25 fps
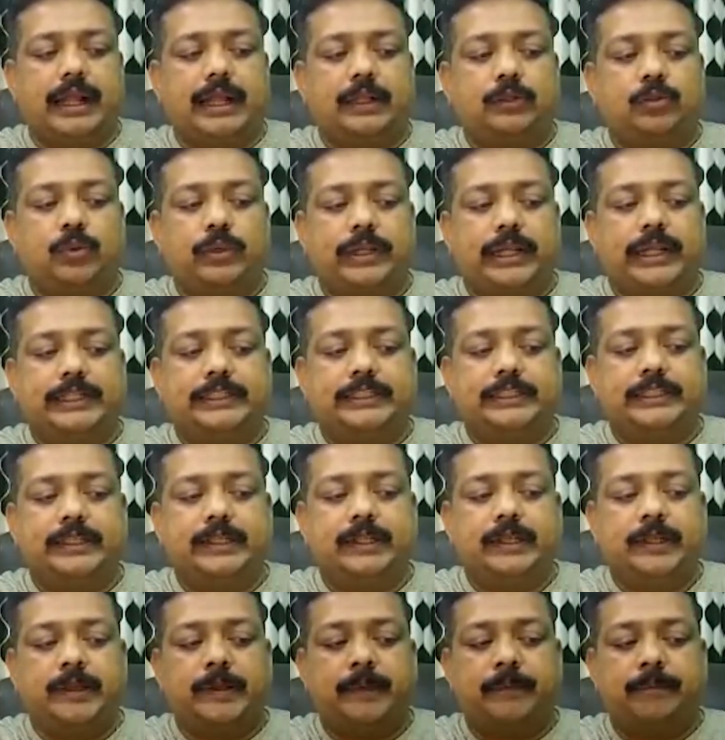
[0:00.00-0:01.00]
এত কেজি
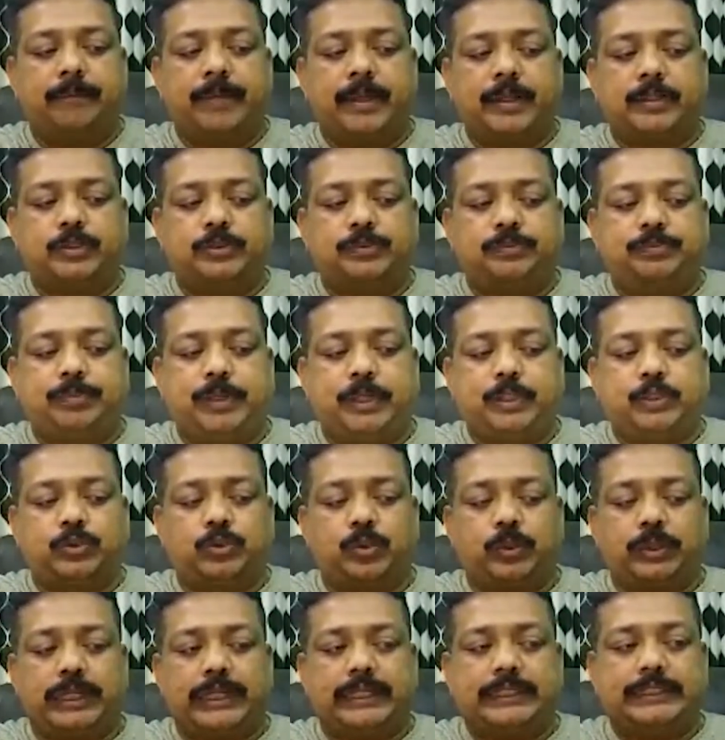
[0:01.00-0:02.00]

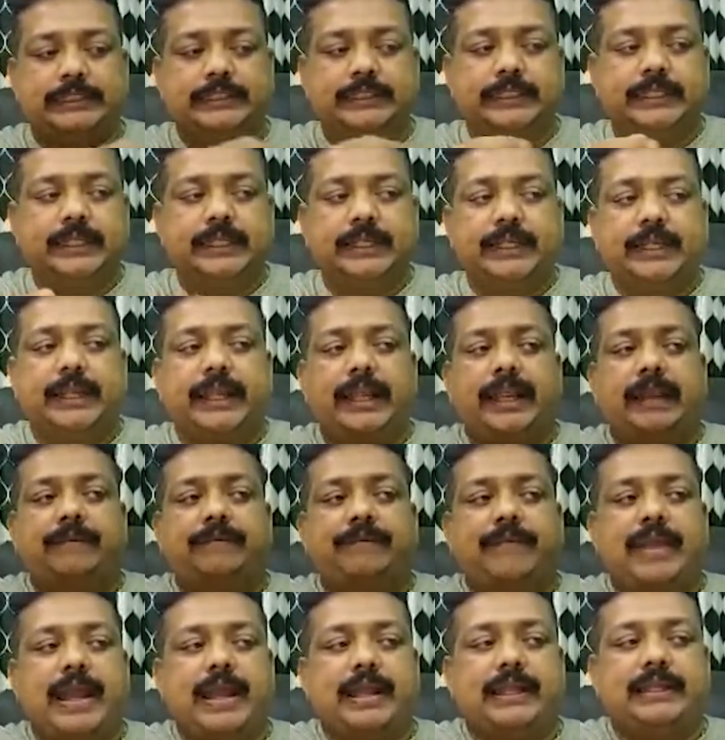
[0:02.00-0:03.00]
পাঁচশো কেজি এই
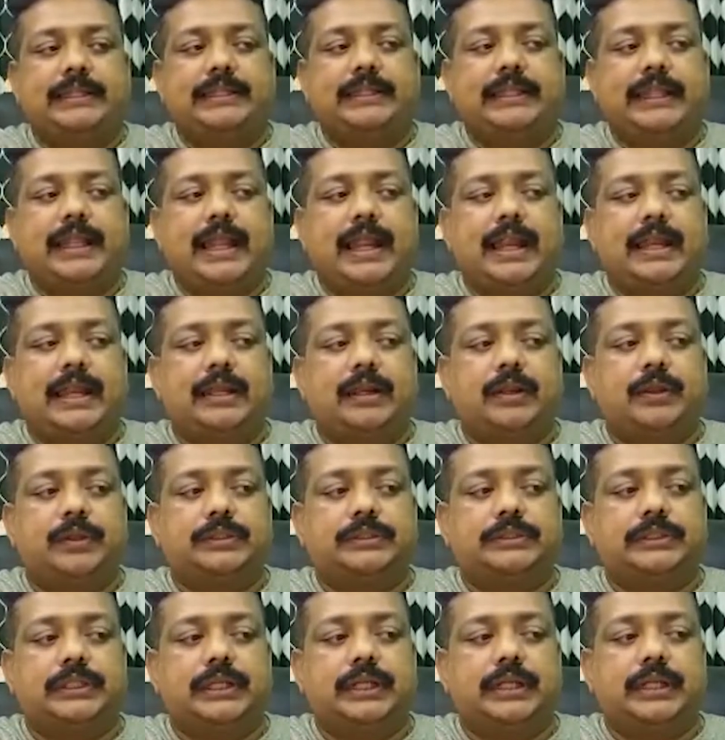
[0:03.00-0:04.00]
ব্যাগ দিয়ে একটা
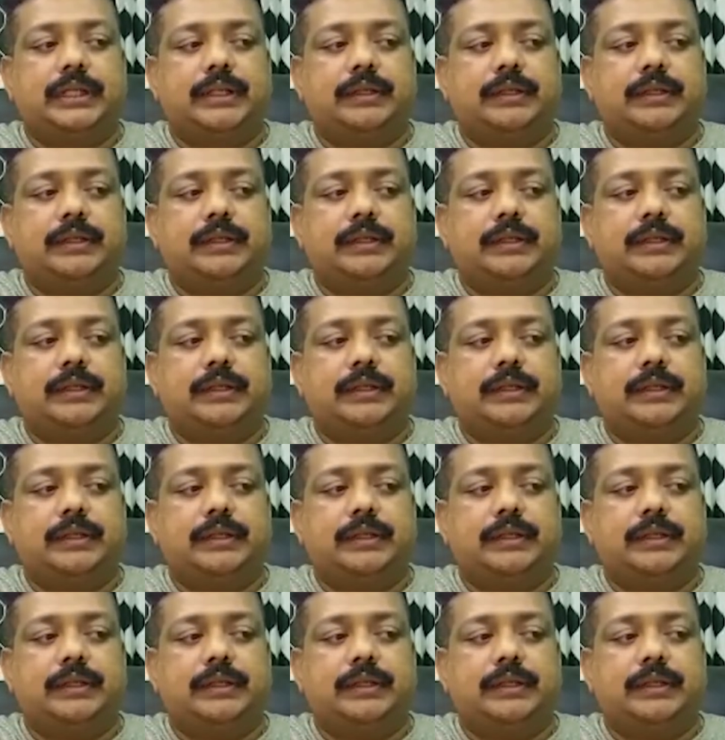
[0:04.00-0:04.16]
হচ্ছে